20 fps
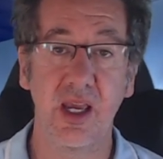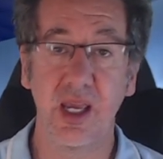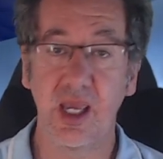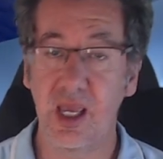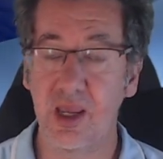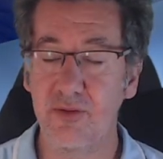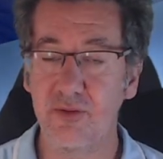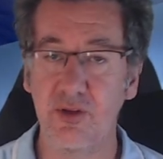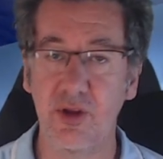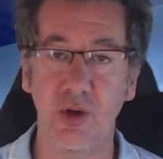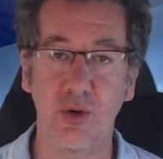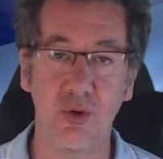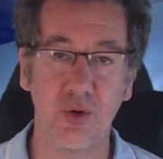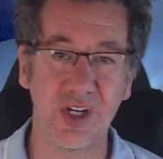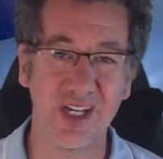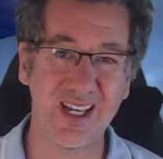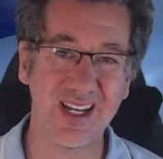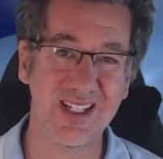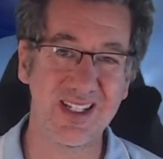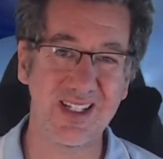È vero,
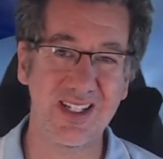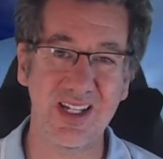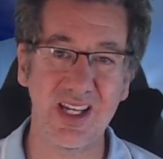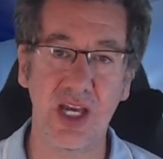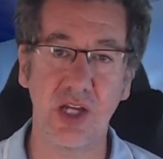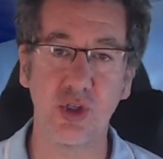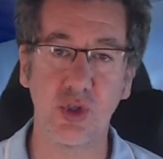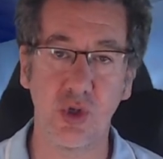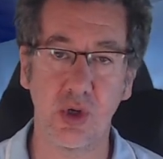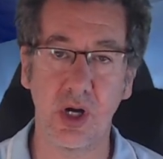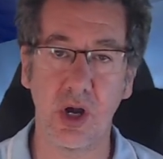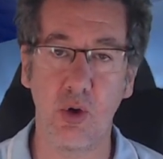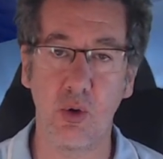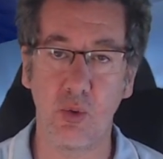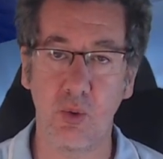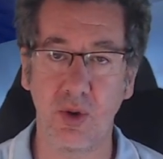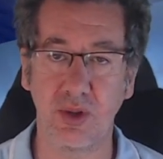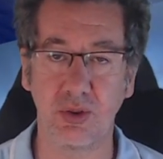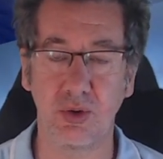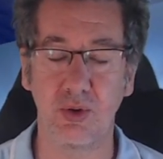Garcia gioca
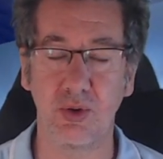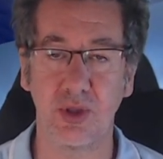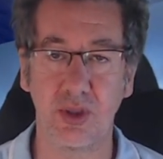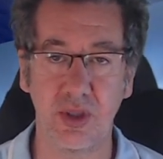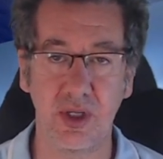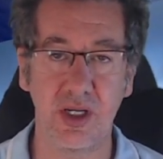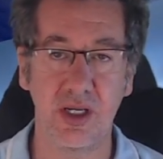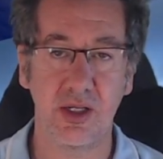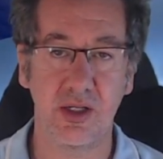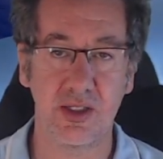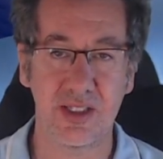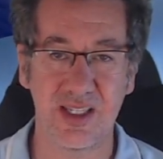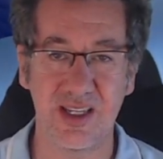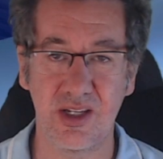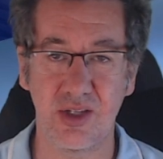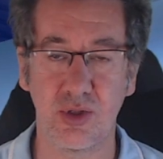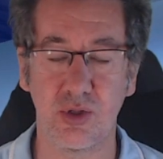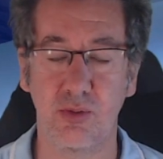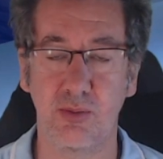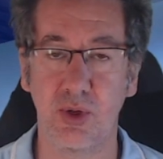con 4-3,
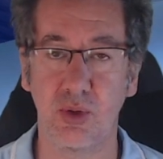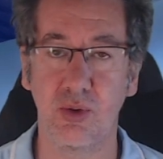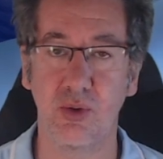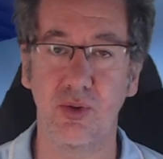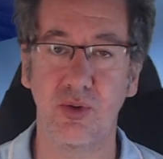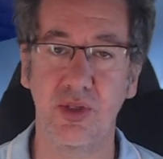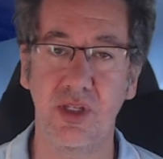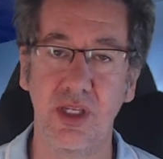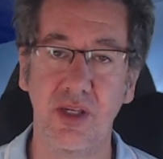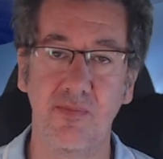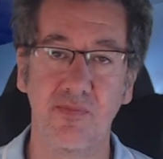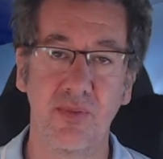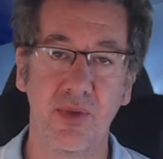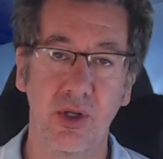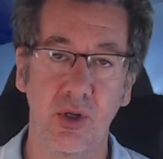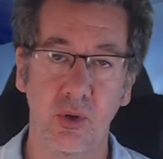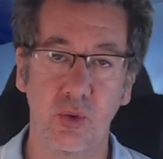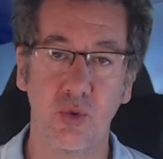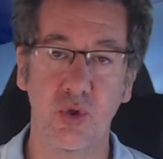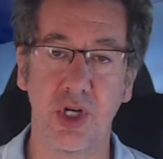stesso modulo di
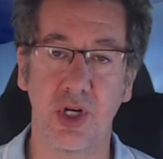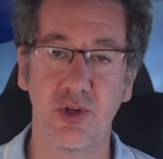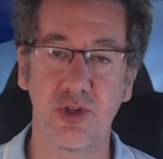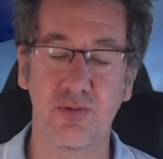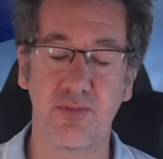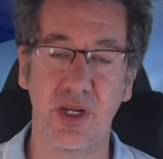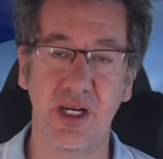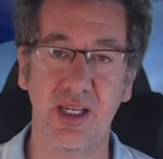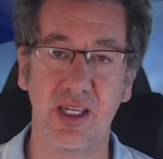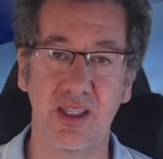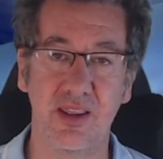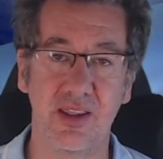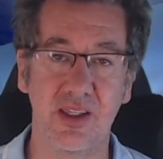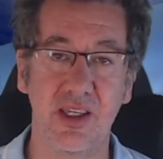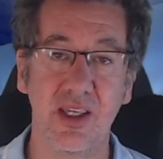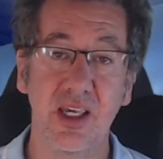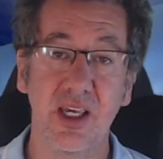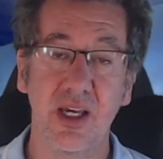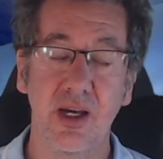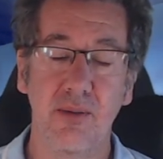Luciano
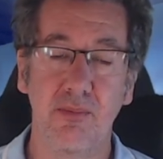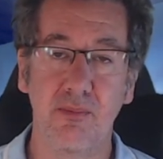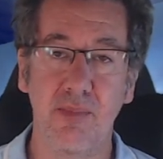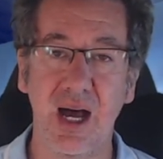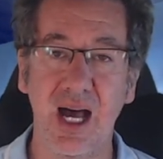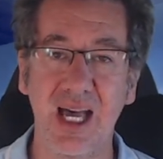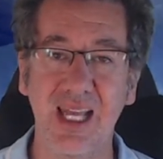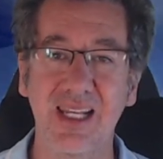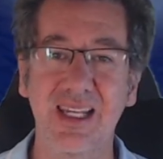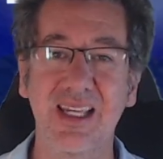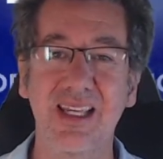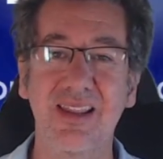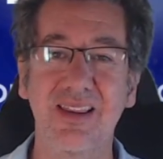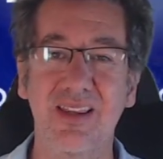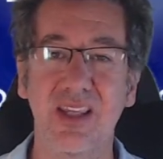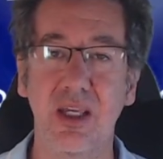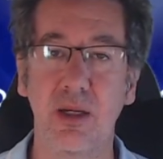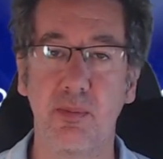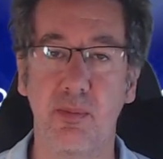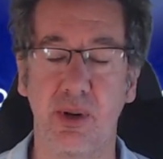Spalletti, ma le
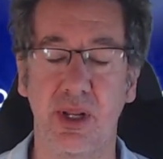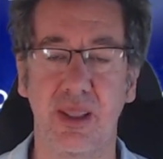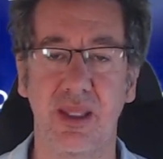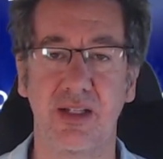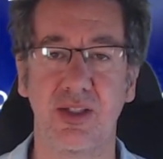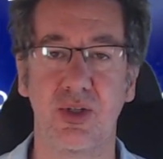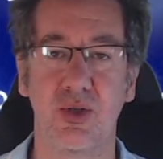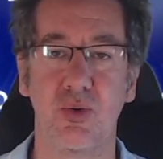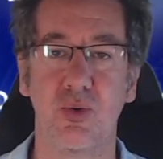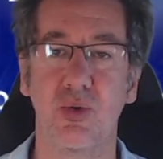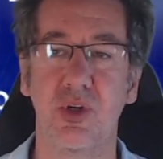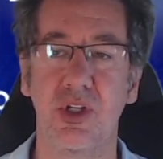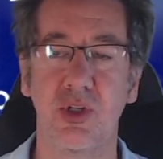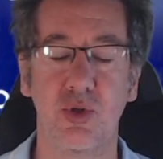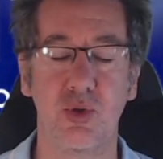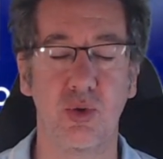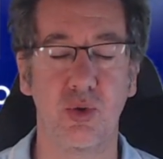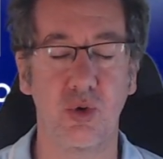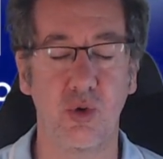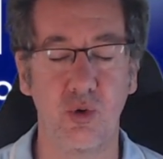interpretazioni
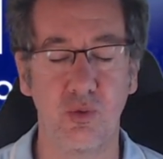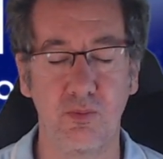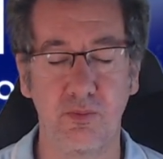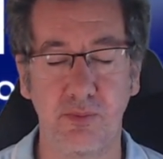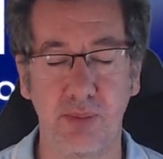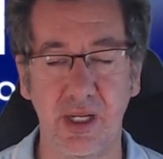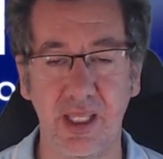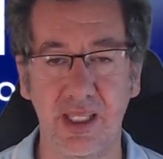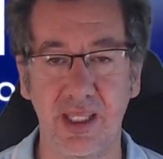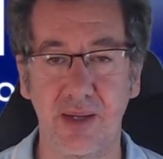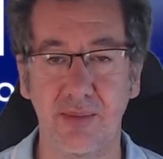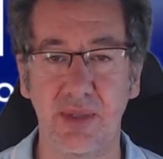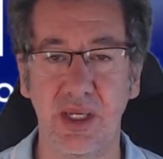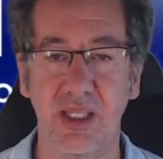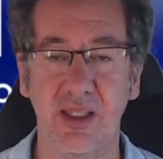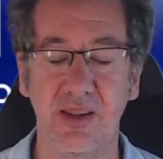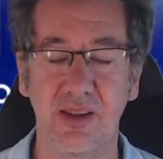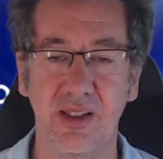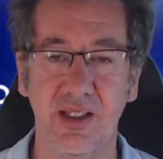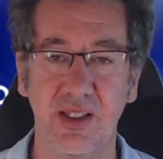sono
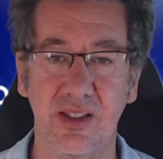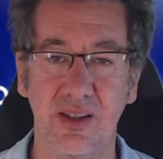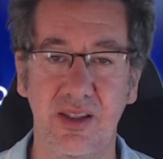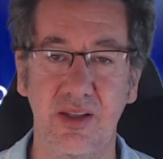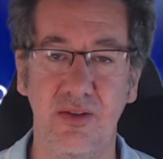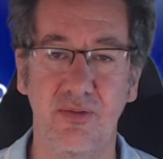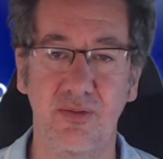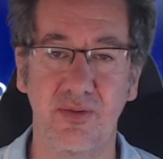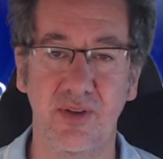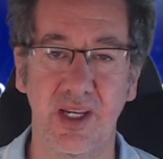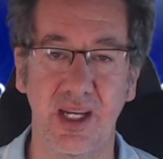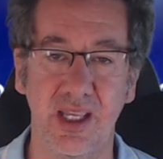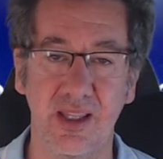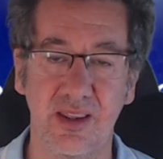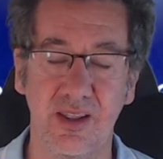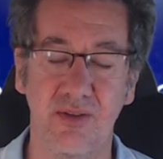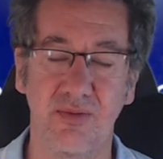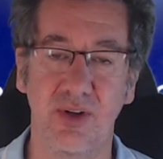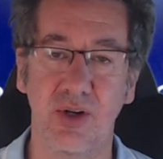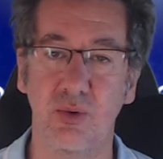completamente
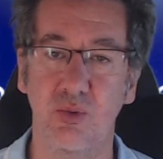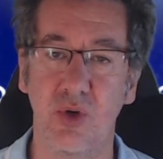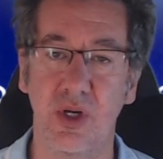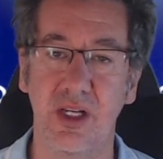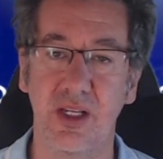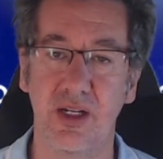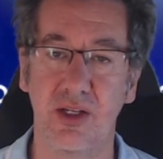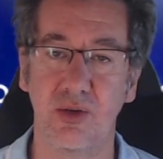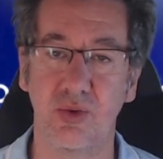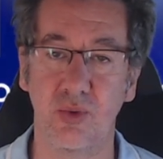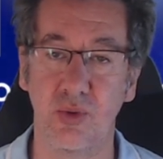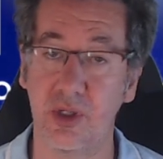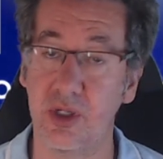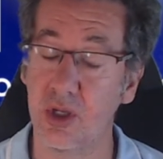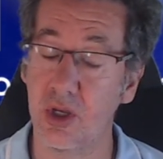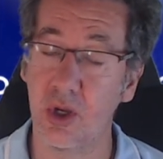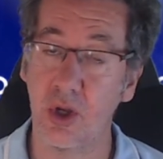differenti fra i due allenatori.